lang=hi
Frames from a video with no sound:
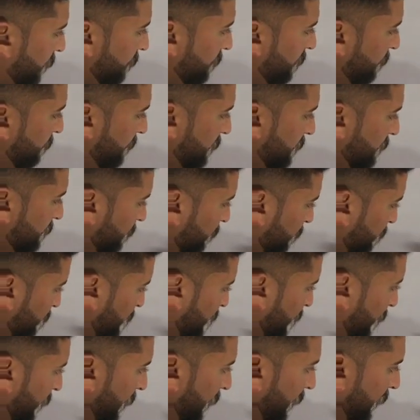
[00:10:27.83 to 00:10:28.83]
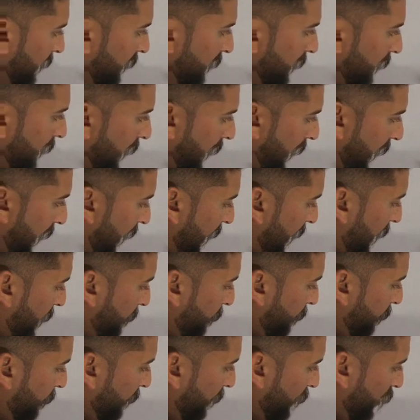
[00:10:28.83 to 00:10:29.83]
अपने पास
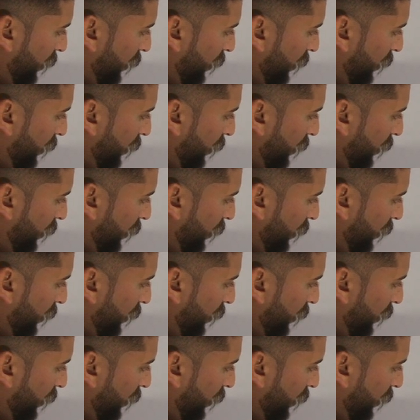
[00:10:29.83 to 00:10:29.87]
एम